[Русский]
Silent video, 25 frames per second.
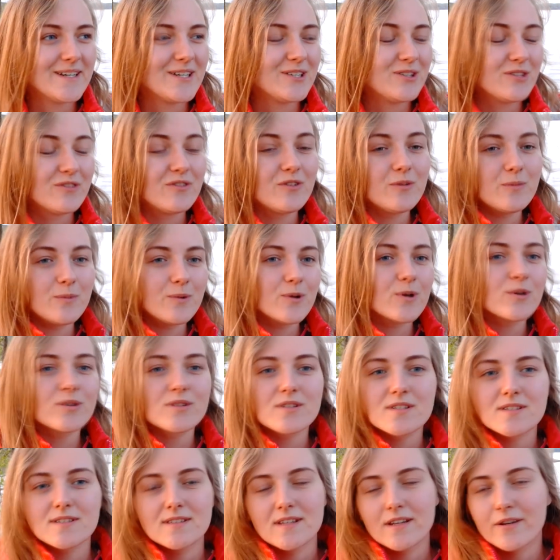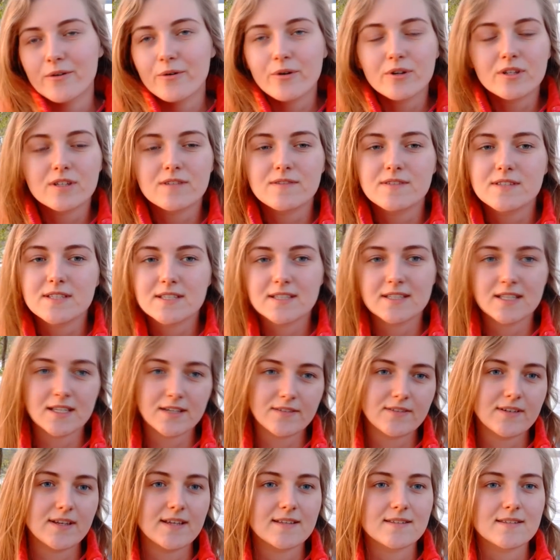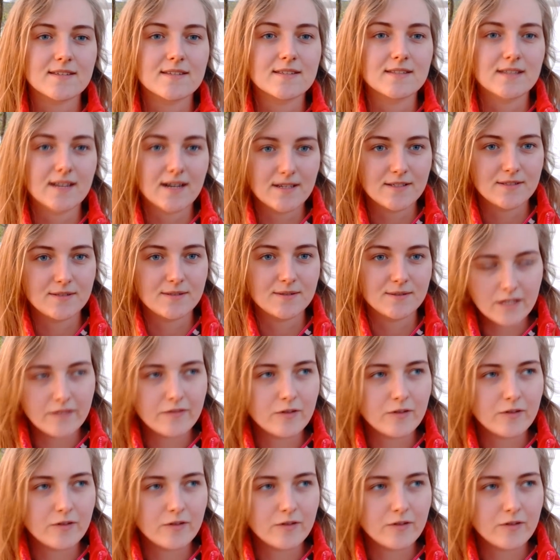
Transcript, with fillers: Но влюбленность далеко не всегда является страстью.